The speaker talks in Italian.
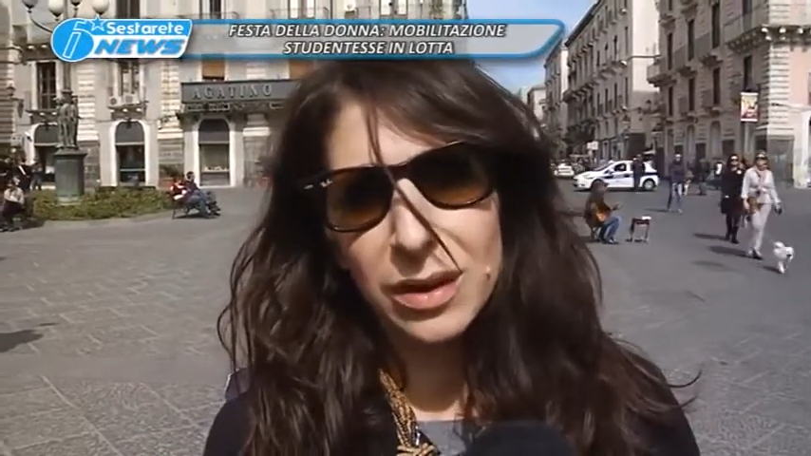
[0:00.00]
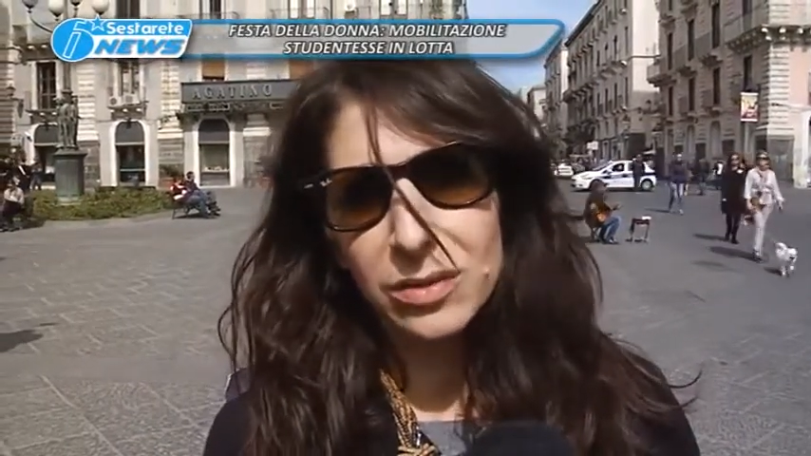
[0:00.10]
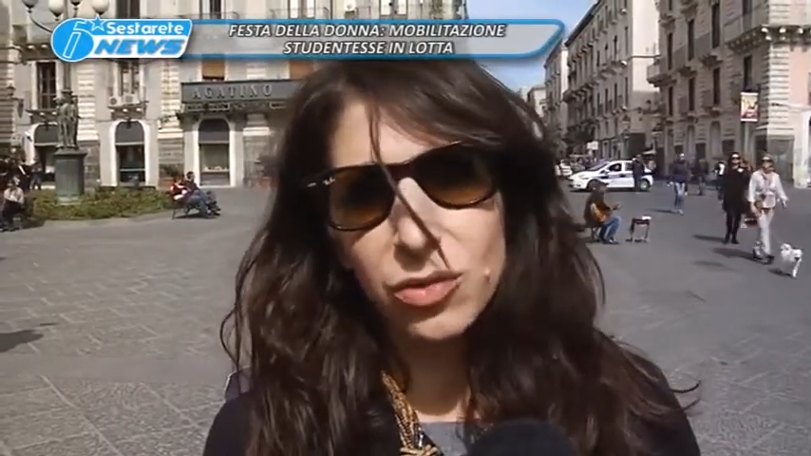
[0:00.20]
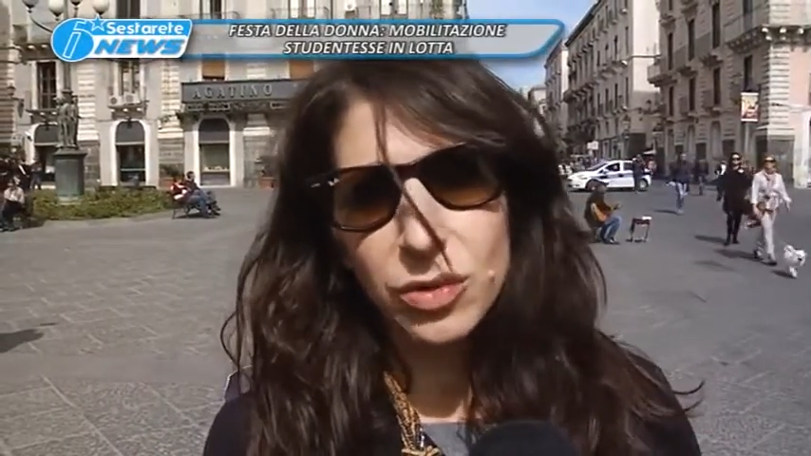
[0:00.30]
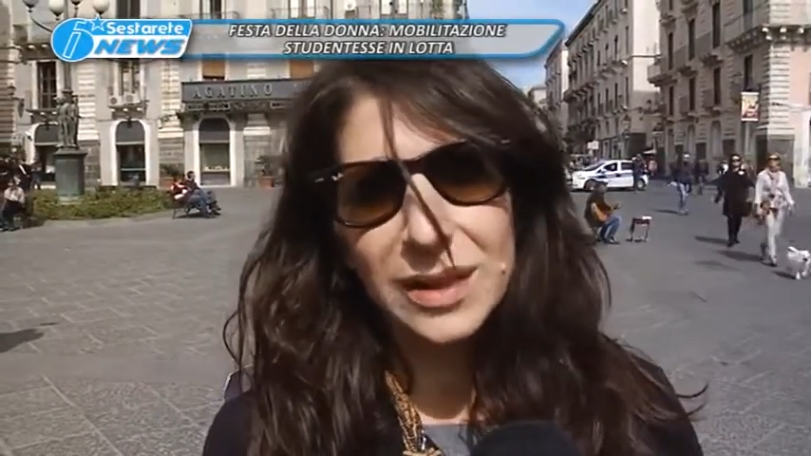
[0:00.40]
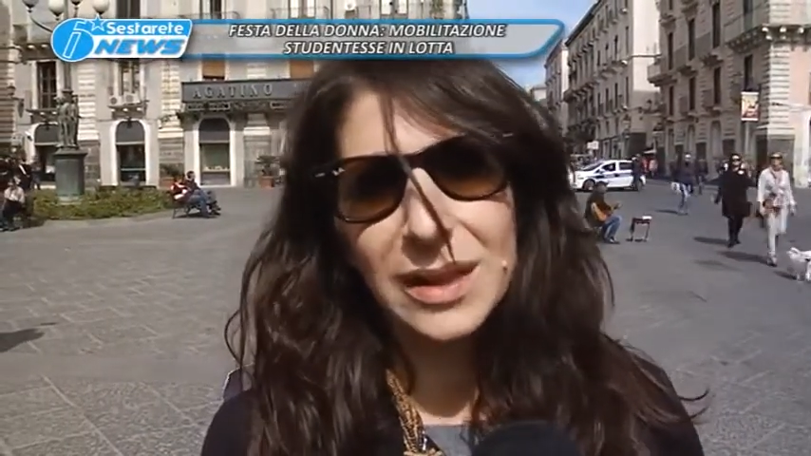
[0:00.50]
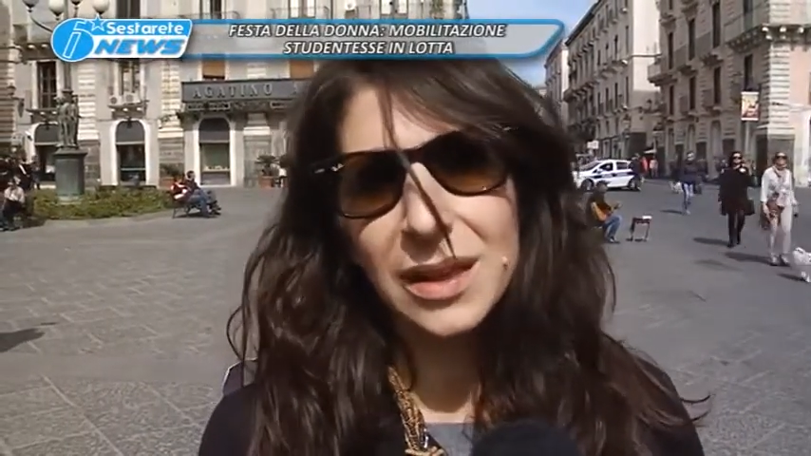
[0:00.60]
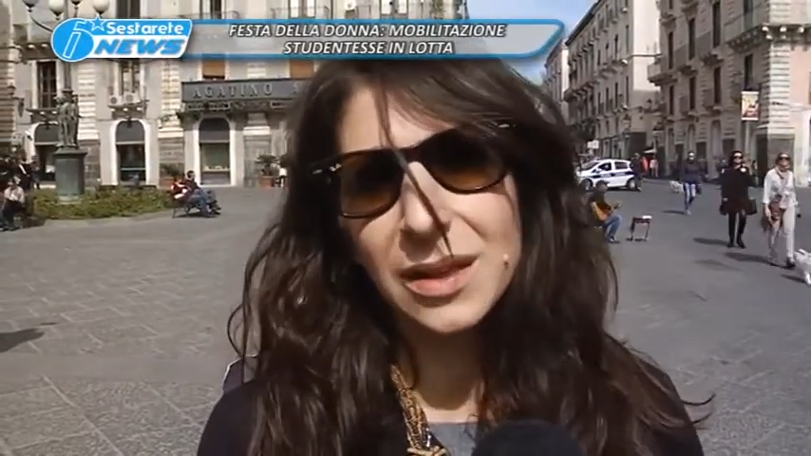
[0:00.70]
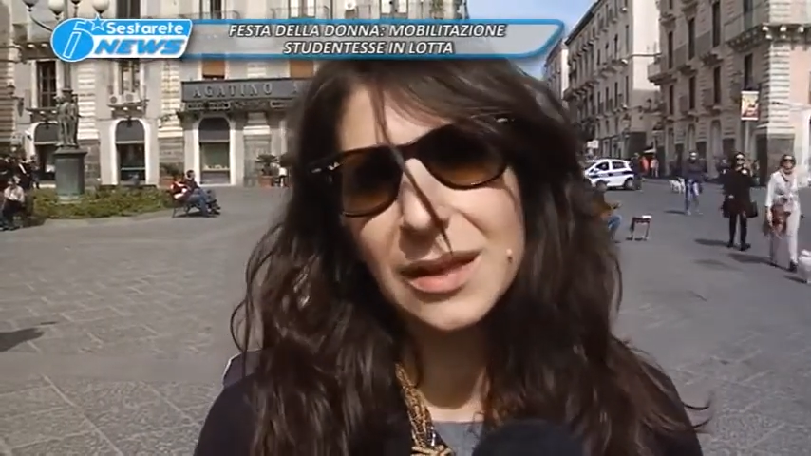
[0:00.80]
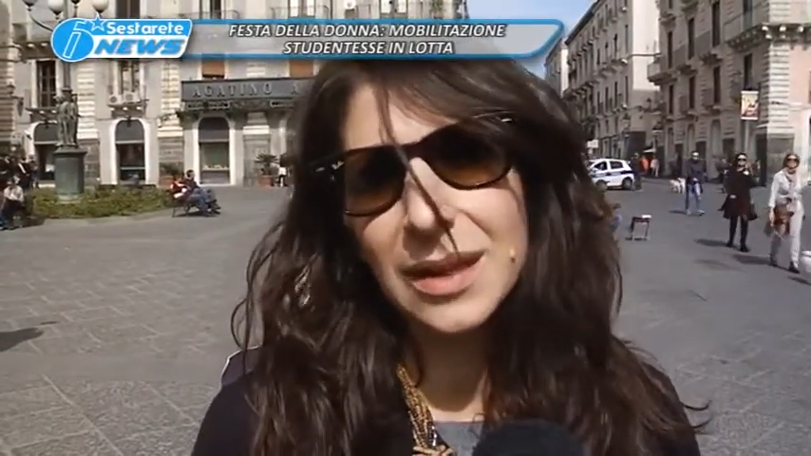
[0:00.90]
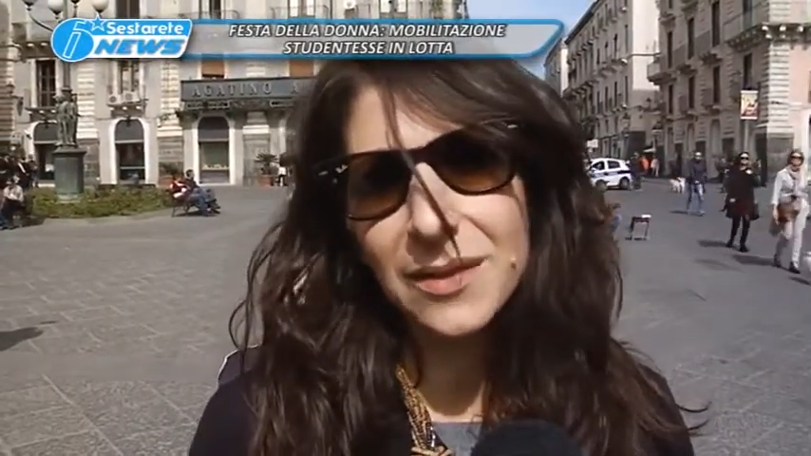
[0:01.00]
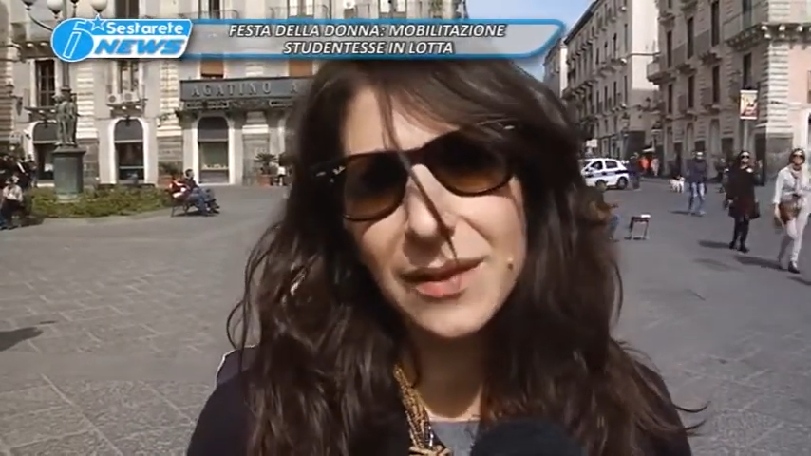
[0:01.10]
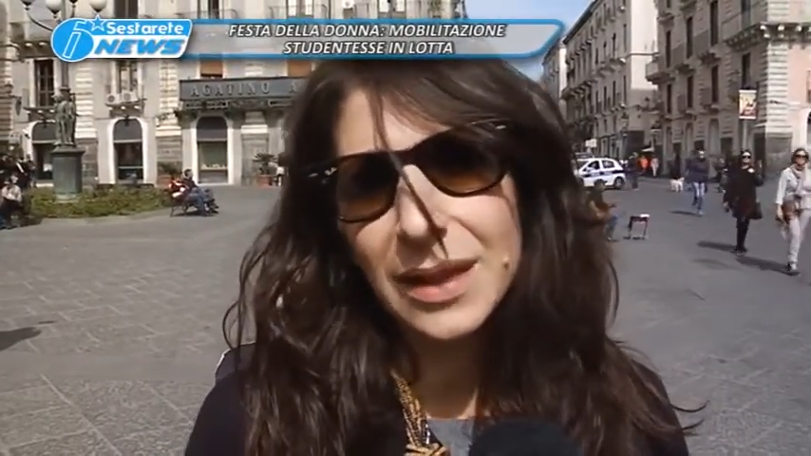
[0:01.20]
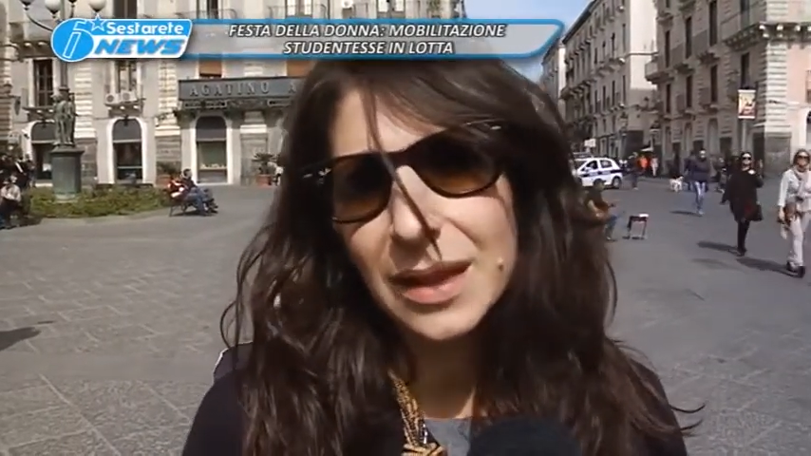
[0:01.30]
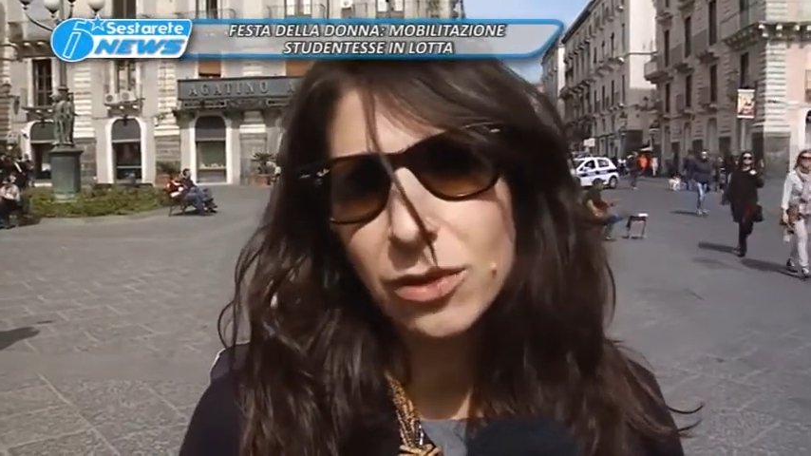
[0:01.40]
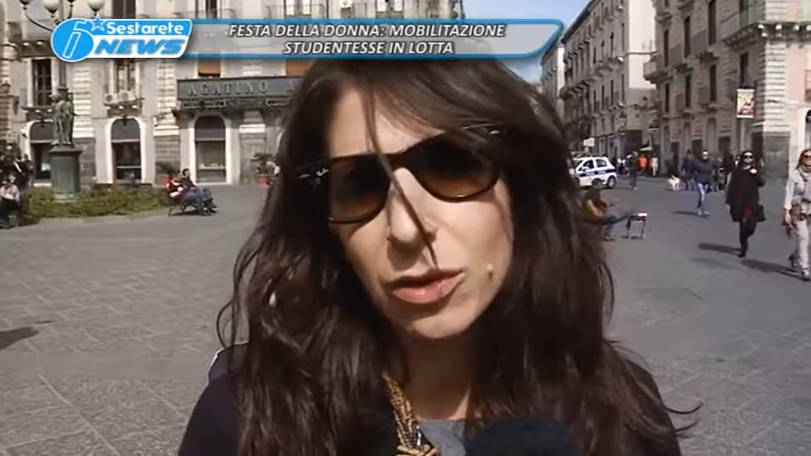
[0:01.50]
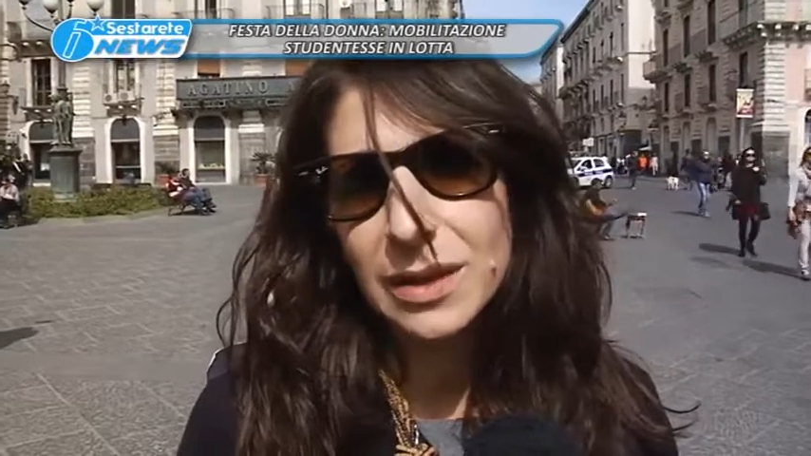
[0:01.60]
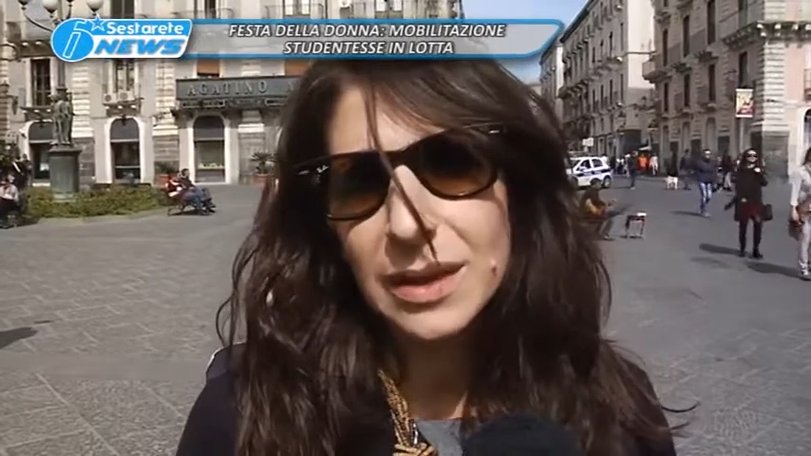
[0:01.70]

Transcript: una giornata di rivendicazione